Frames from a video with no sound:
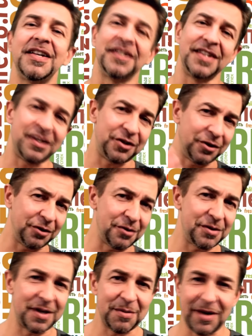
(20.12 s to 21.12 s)
Знаете что,
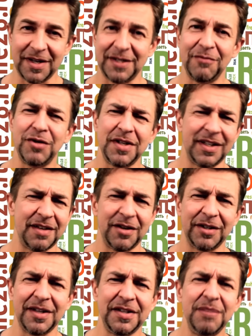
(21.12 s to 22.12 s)
друзья мои, сегодня я,
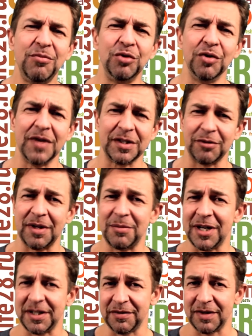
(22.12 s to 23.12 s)
наверное, не буду вас
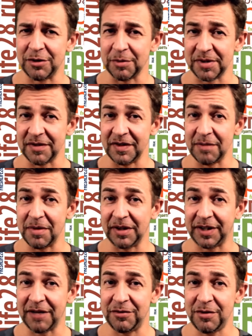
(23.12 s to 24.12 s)
утомлять своей собственной
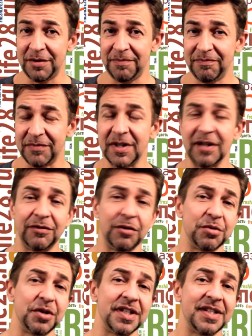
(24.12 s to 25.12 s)
болтовней. Дело в
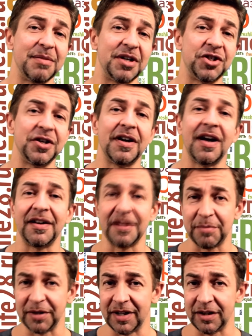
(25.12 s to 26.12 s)
том, что Азамат
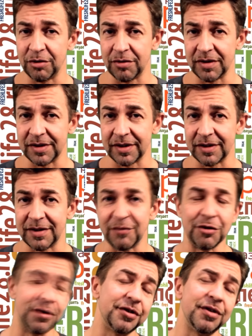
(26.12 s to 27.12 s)
шикарно подготовился к
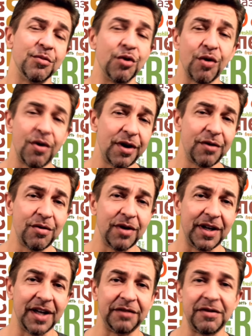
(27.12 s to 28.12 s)
сегодняшнему ролику
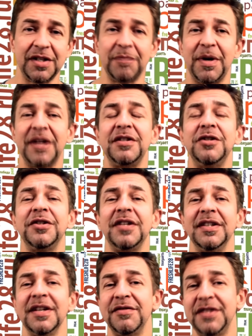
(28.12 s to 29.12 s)
и ответил
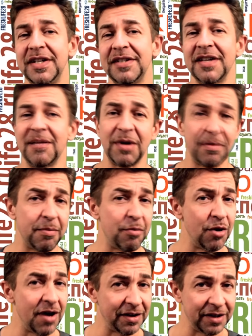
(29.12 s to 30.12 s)
практически на все самые
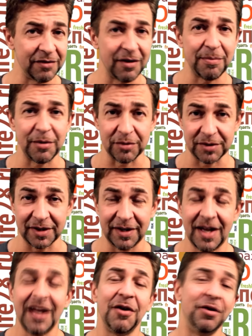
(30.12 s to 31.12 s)
популярные вопросы.
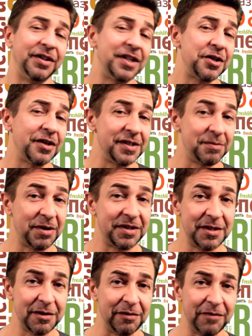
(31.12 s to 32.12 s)
Он даже
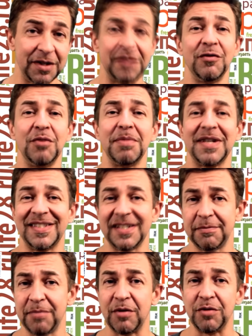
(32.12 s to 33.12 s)
конспектировал весь свой
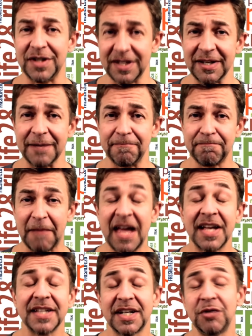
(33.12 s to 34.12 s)
процесс похудения.
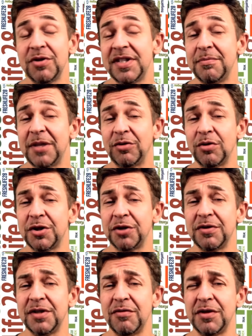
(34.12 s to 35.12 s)
Скажу от себя только,
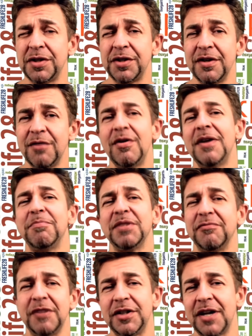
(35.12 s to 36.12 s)
что сегодняшний ролик
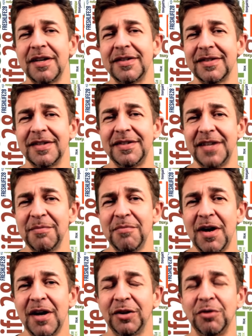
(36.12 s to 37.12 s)
посвящается
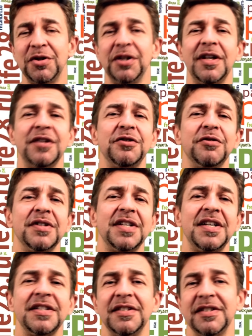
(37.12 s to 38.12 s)
тем, кто считает, что
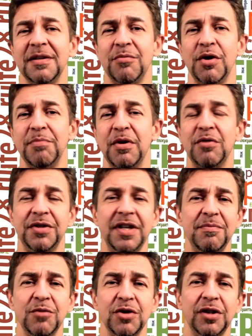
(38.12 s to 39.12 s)
заняться собой и
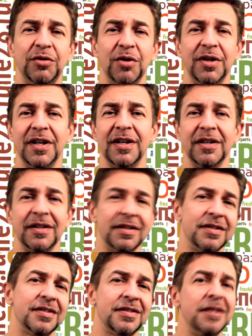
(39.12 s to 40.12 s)
похудеть может
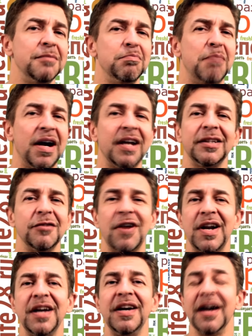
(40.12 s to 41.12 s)
только сын
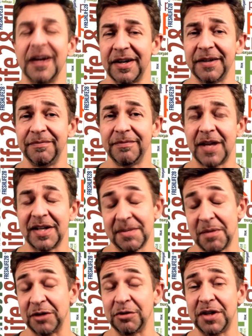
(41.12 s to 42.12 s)
богатого олигарха.
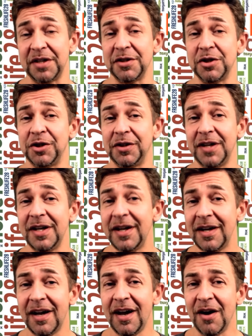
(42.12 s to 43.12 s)
Азамату
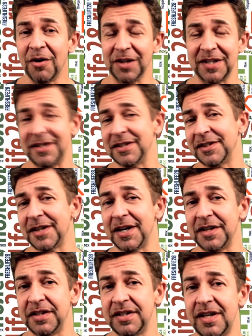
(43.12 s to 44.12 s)
34, он отец
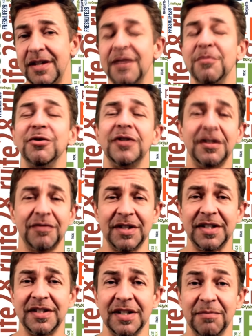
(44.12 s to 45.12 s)
троих детей и работает
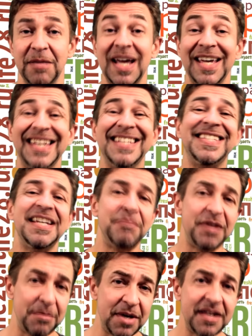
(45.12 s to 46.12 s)
водителем. И
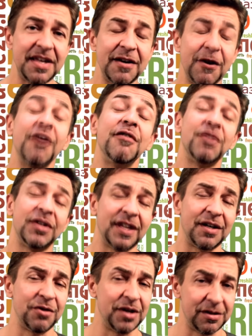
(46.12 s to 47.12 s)
тем не менее, вот
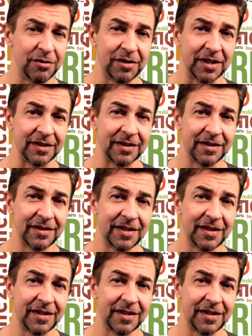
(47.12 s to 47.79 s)
такой результат.